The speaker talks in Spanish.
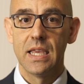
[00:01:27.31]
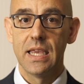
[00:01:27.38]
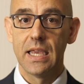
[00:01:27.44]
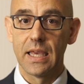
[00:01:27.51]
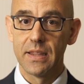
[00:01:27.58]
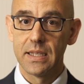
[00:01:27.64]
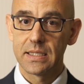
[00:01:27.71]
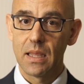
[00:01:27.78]
y
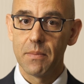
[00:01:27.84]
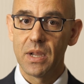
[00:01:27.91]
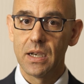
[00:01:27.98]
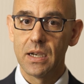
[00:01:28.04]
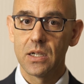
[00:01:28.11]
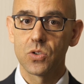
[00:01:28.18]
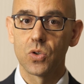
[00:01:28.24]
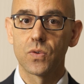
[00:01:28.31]
que de esta
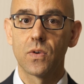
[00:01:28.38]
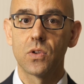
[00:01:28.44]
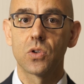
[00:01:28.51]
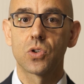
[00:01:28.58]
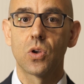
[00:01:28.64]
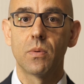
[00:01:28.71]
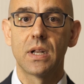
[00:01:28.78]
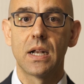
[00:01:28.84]
manera sus
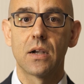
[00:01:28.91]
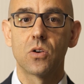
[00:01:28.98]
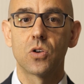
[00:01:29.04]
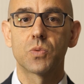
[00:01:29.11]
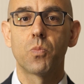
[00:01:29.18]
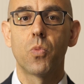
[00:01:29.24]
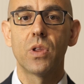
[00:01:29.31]
fondos soberanos